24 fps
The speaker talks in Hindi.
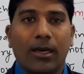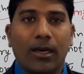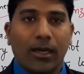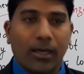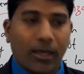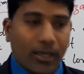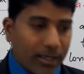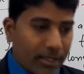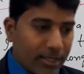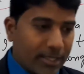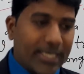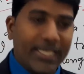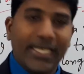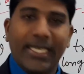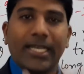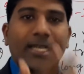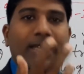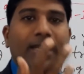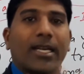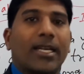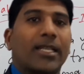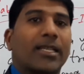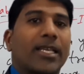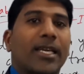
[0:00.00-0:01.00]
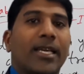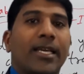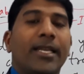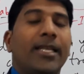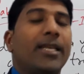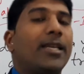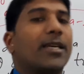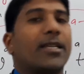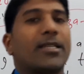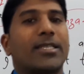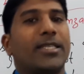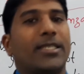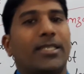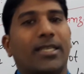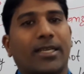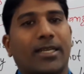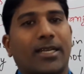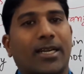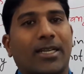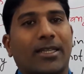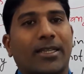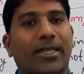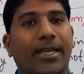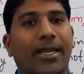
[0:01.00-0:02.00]
कंसीडर करते हैं रिकन्सिडर
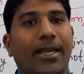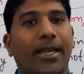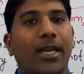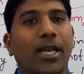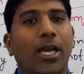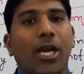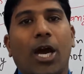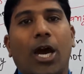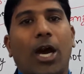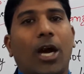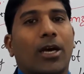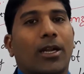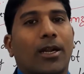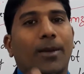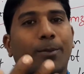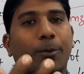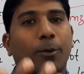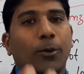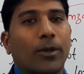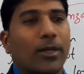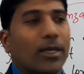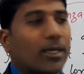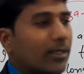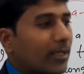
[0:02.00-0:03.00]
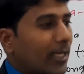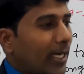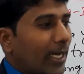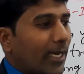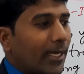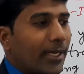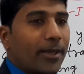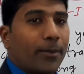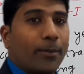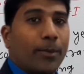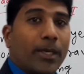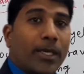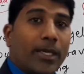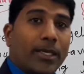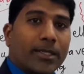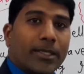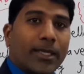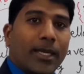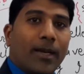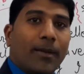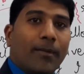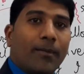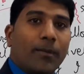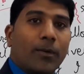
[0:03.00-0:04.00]
करते हैं और आपको लगता है कि फिर
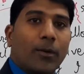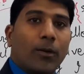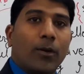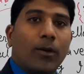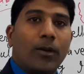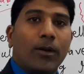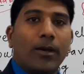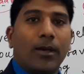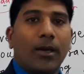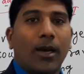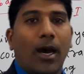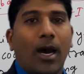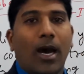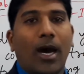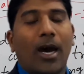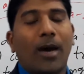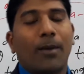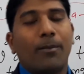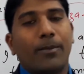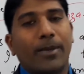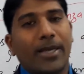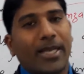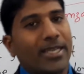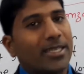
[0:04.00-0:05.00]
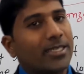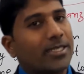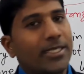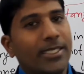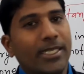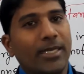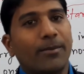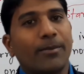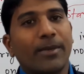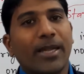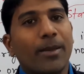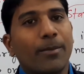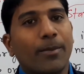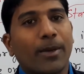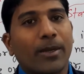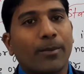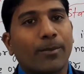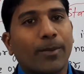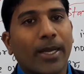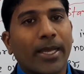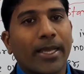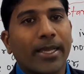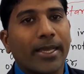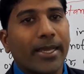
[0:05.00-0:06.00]
से हमको अब एस नहीं बन
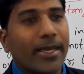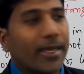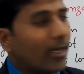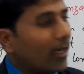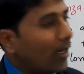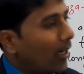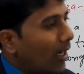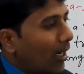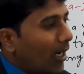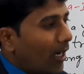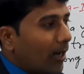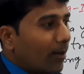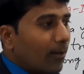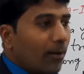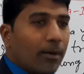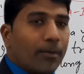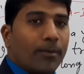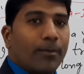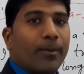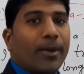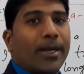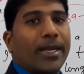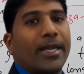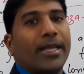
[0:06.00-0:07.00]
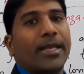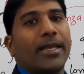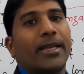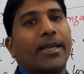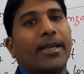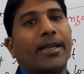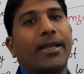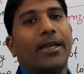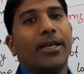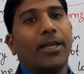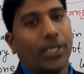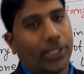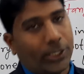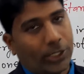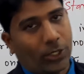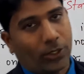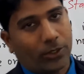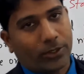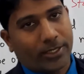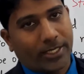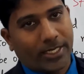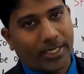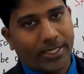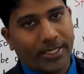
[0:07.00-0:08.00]
पाएंगे अब हम बनेंगे
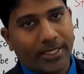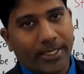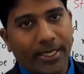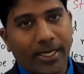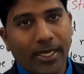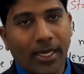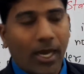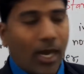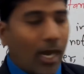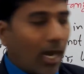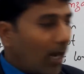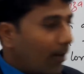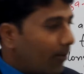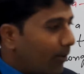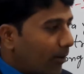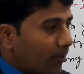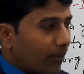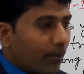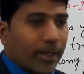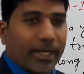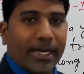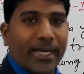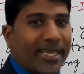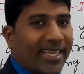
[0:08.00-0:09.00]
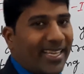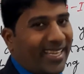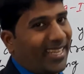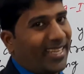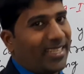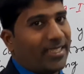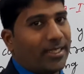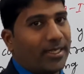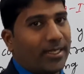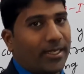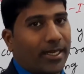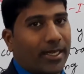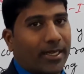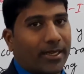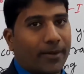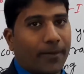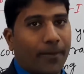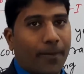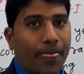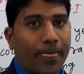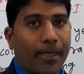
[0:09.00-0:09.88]
डॉक्टर ठीक है अब हम बनेंगे इंजीनियर